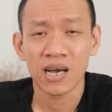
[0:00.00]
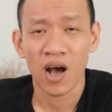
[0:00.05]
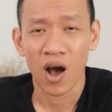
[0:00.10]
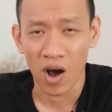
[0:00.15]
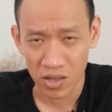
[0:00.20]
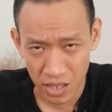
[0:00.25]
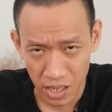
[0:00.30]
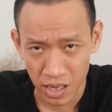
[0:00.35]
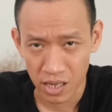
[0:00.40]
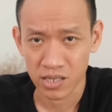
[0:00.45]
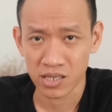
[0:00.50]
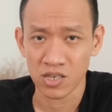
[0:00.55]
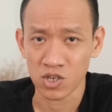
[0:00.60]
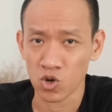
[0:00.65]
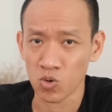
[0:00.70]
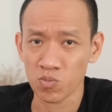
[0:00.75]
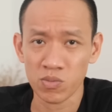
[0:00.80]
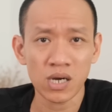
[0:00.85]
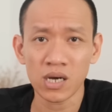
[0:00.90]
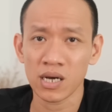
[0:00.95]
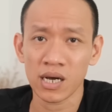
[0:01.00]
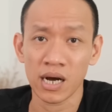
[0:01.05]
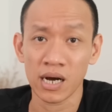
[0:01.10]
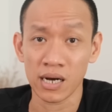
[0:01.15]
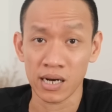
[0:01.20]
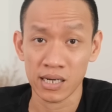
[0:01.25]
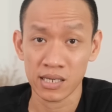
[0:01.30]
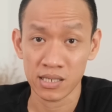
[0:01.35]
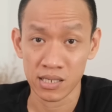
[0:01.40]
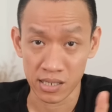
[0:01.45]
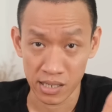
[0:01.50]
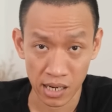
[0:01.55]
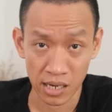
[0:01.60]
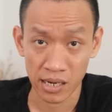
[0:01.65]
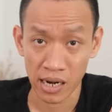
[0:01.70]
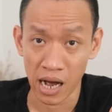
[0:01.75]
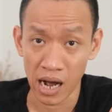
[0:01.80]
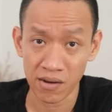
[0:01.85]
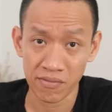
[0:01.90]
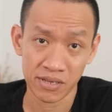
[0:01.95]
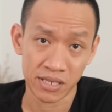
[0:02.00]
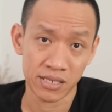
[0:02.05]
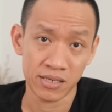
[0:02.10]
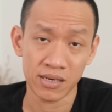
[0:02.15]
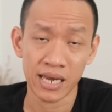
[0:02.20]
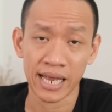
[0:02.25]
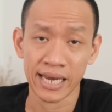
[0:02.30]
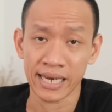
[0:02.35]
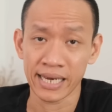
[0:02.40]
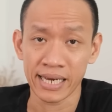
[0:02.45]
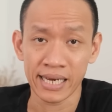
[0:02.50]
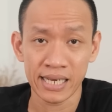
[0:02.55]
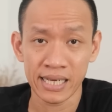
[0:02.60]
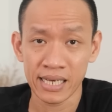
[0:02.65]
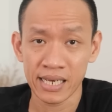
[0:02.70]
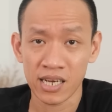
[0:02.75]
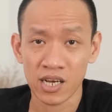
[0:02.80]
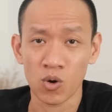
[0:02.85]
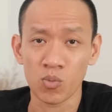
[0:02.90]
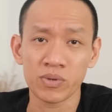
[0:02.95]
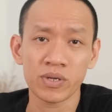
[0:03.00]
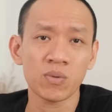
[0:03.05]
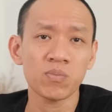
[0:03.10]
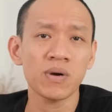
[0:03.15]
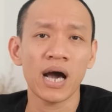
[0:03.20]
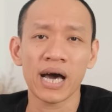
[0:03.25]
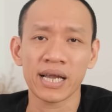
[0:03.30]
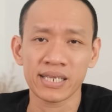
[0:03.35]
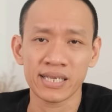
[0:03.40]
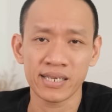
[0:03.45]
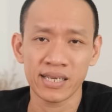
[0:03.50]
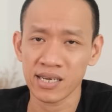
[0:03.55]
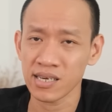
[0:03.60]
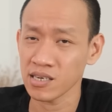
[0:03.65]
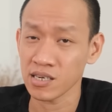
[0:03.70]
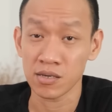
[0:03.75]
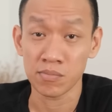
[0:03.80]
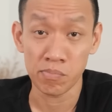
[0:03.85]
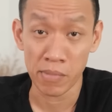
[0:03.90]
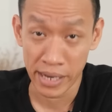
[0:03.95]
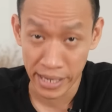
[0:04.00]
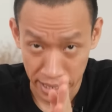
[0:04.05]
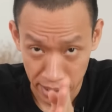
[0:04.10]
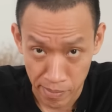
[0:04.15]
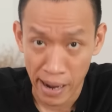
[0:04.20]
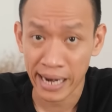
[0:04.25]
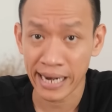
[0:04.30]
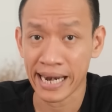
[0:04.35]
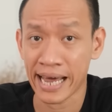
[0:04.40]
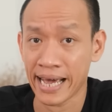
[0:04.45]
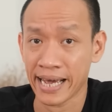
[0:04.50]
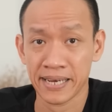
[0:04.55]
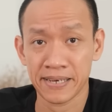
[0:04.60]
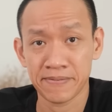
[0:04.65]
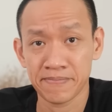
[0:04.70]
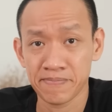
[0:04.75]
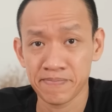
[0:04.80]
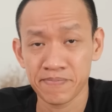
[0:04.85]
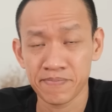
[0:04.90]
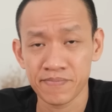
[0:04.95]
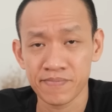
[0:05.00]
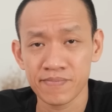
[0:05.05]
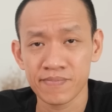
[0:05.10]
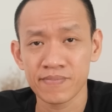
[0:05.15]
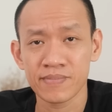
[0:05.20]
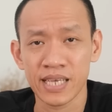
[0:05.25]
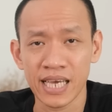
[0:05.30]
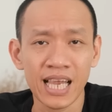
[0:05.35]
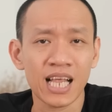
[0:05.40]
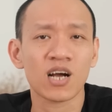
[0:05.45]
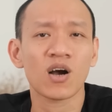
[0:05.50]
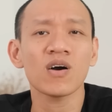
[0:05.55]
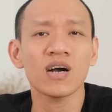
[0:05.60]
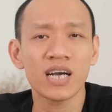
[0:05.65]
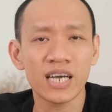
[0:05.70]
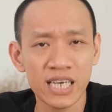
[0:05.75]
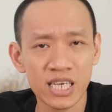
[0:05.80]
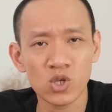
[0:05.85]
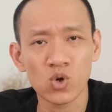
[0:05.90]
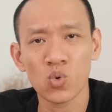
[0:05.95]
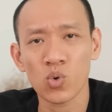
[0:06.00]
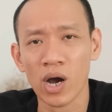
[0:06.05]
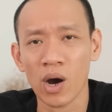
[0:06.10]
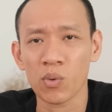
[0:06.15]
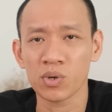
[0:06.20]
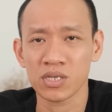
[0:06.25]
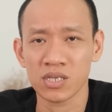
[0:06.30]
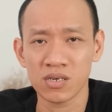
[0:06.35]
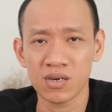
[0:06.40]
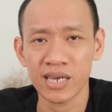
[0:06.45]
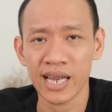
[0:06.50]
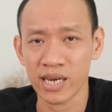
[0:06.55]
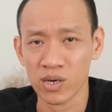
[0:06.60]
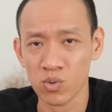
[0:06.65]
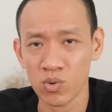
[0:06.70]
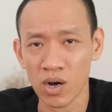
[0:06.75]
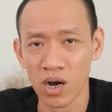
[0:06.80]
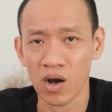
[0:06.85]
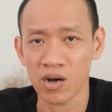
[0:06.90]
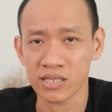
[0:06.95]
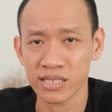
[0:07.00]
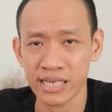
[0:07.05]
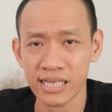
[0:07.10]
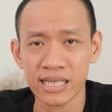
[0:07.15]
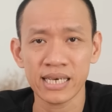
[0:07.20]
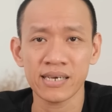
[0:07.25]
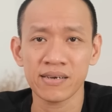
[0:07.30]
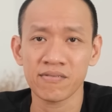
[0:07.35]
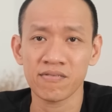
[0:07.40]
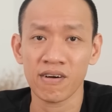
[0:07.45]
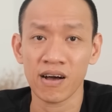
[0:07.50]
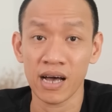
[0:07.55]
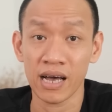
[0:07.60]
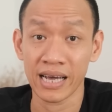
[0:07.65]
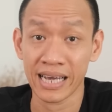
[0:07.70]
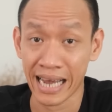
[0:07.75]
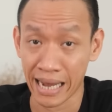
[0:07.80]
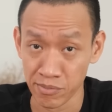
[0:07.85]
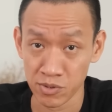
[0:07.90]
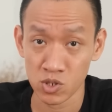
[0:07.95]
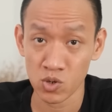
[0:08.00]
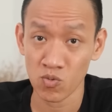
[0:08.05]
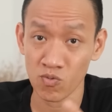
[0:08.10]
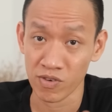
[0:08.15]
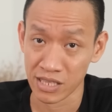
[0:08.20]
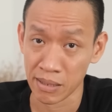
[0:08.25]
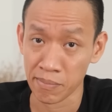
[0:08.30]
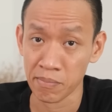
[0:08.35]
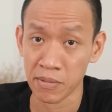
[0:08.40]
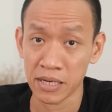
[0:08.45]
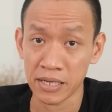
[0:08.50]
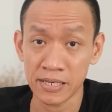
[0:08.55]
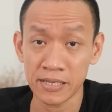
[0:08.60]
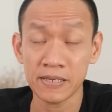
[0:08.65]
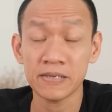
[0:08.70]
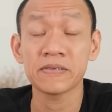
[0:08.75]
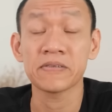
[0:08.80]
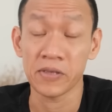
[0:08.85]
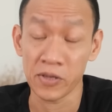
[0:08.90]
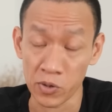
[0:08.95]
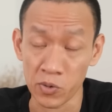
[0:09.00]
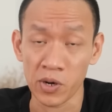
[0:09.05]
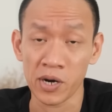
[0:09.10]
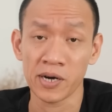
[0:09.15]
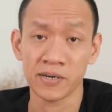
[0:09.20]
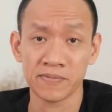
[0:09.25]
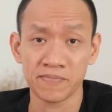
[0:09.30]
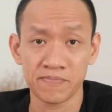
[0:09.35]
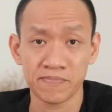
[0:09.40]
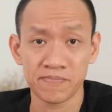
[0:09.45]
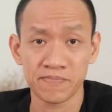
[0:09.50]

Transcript: họ thật sự cũng rất cần cái sự nâng đỡ và chữa lành, cũng giống hệt những người bị bắt nạt. Chỉ là có khi nhu cầu được chữa lành của họ sẽ thiên về cảm xúc và tâm lý nhiều hơn.